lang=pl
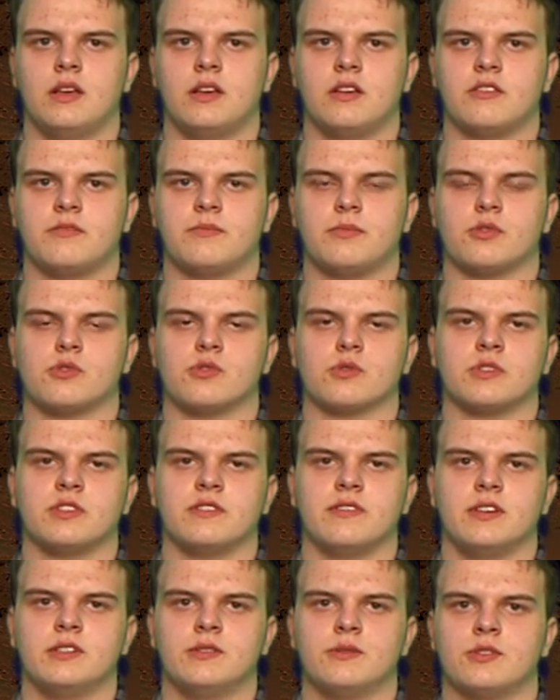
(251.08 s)
W
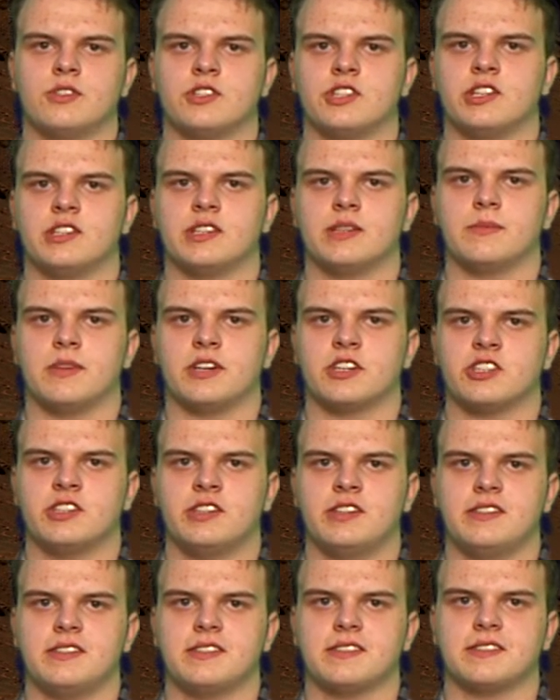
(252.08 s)
poszukiwaniu życia na
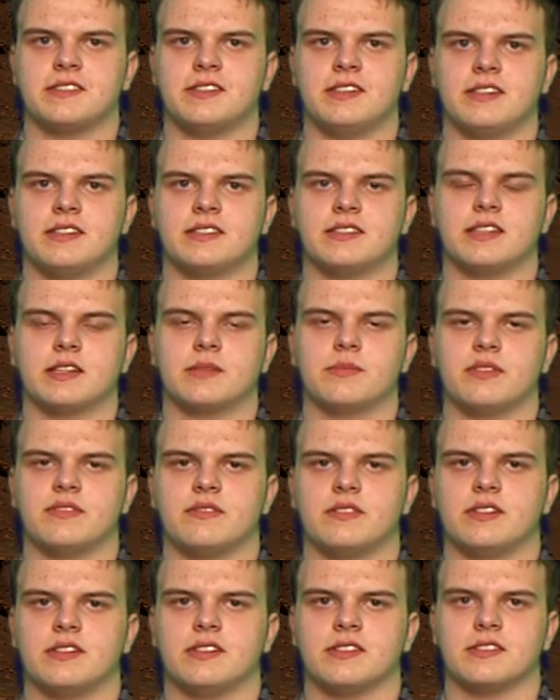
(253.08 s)
Marsie istnieje jednak
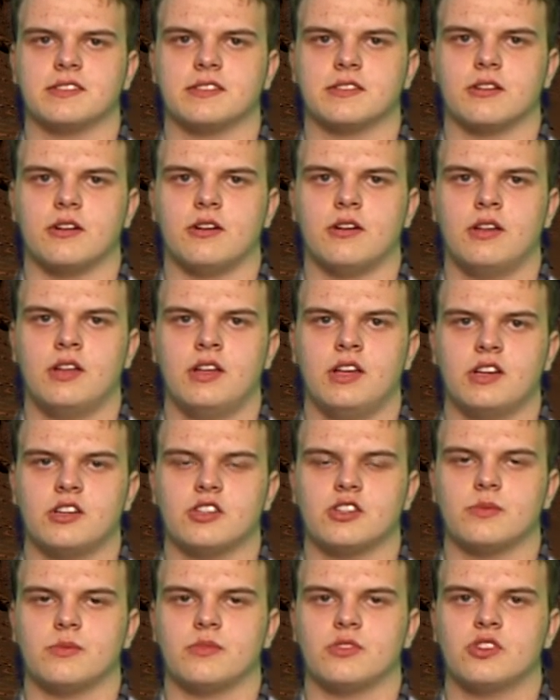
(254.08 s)
pewne ryzyko,
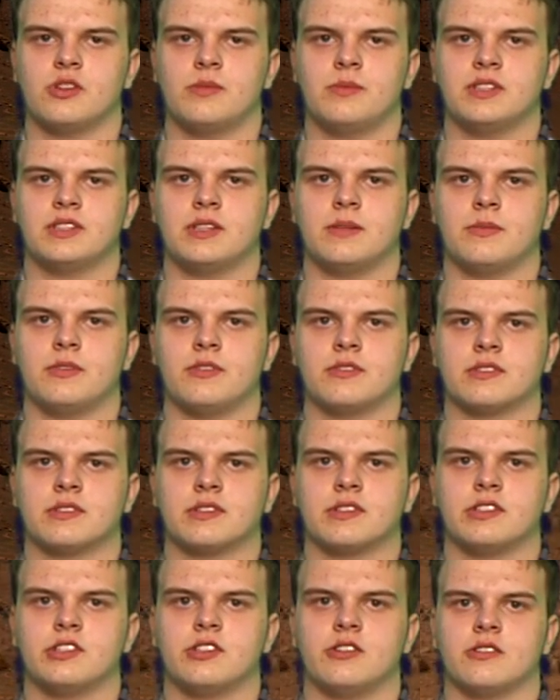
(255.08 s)
że możemy tam
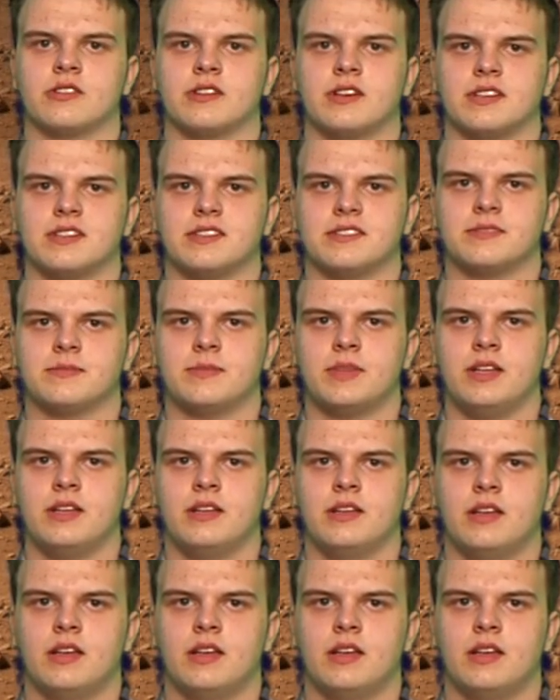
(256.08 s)
odkryć organizmy,